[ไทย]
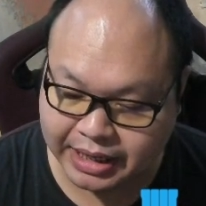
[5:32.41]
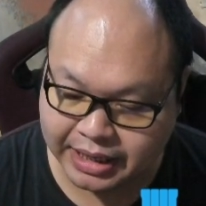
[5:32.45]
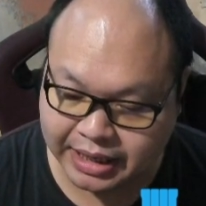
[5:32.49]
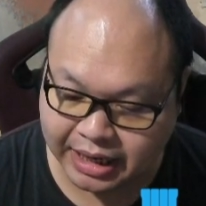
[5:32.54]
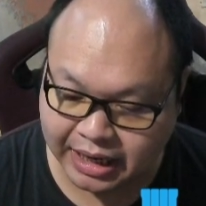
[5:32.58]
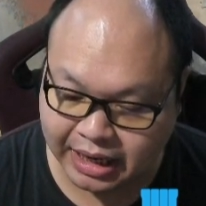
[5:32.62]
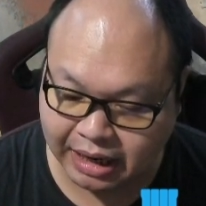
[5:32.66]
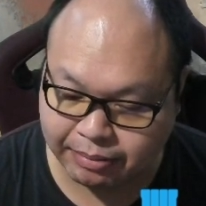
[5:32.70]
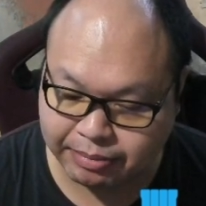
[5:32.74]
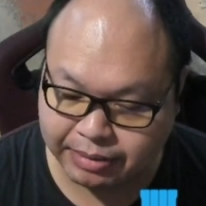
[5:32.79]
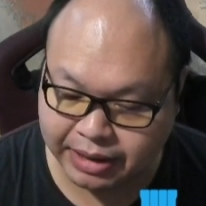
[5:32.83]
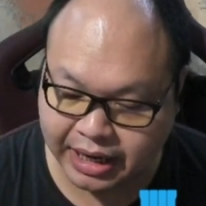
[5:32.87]

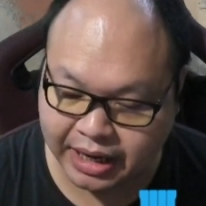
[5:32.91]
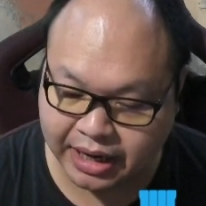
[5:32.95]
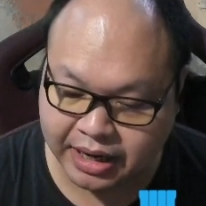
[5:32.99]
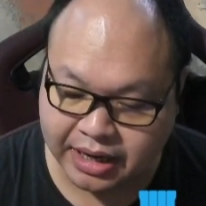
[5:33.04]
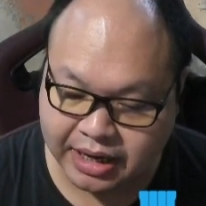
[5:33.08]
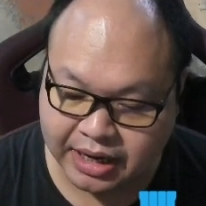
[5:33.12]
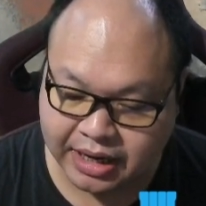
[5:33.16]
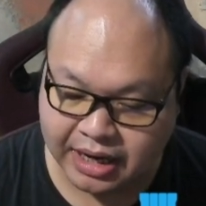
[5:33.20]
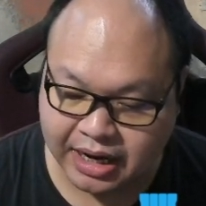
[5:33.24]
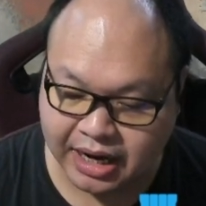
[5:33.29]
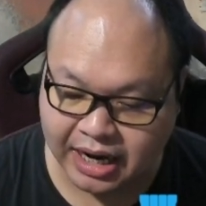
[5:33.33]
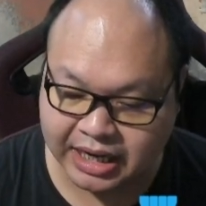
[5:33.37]
นะครับเนี่ย
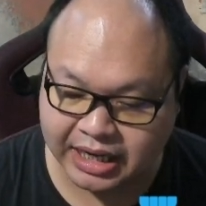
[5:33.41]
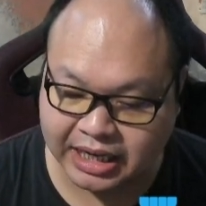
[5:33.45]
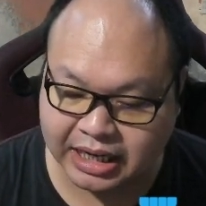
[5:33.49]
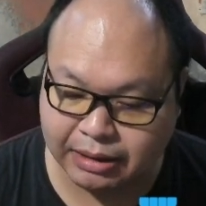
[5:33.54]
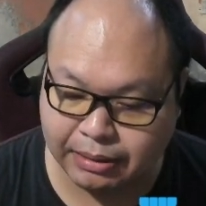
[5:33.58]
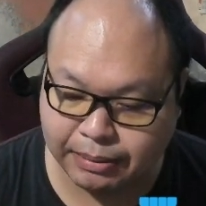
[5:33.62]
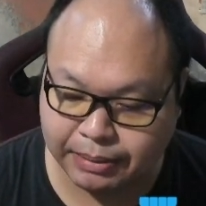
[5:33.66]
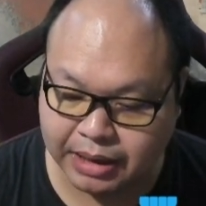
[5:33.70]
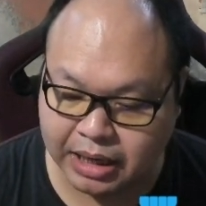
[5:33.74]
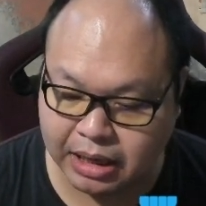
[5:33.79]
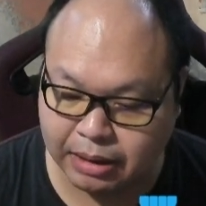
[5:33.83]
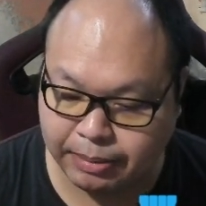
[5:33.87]
อันนี้คื
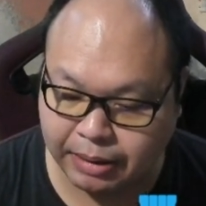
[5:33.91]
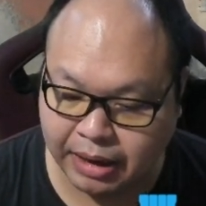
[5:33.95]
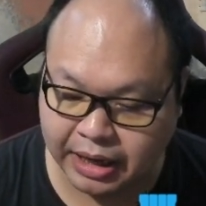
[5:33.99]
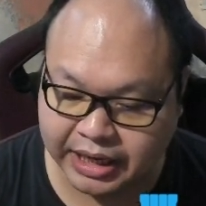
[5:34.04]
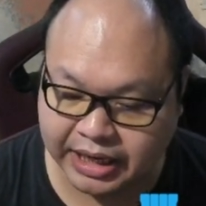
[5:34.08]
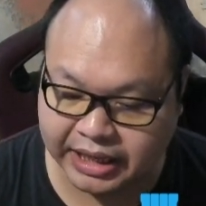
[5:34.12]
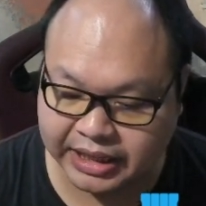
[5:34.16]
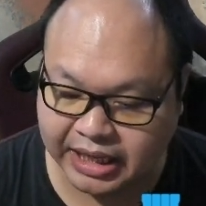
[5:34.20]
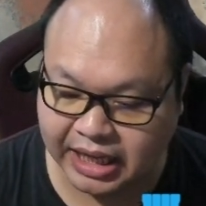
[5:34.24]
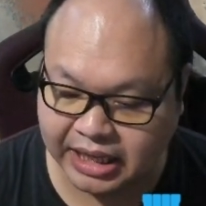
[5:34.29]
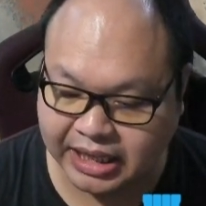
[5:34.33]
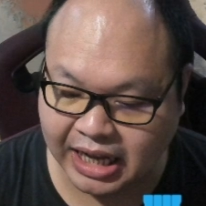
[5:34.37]
อคือภาร
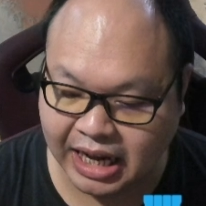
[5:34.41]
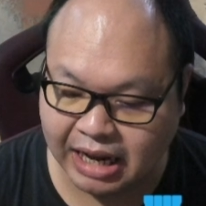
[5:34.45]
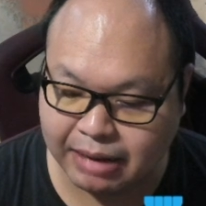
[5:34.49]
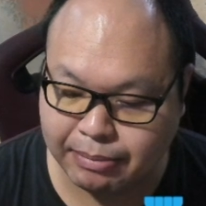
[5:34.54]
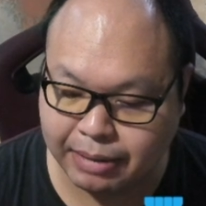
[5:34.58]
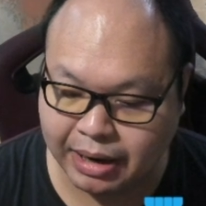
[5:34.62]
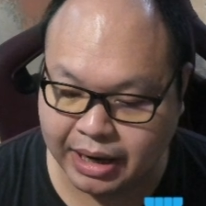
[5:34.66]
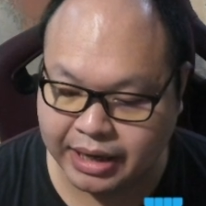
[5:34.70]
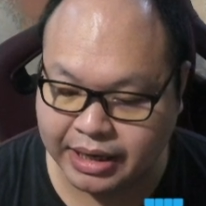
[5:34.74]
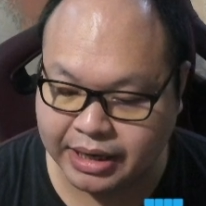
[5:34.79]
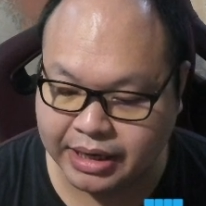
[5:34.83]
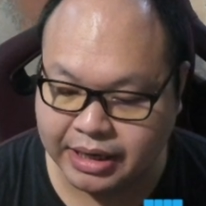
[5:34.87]
กิจท้าทาย
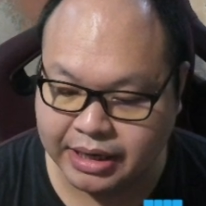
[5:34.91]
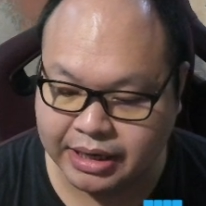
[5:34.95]
ใหม่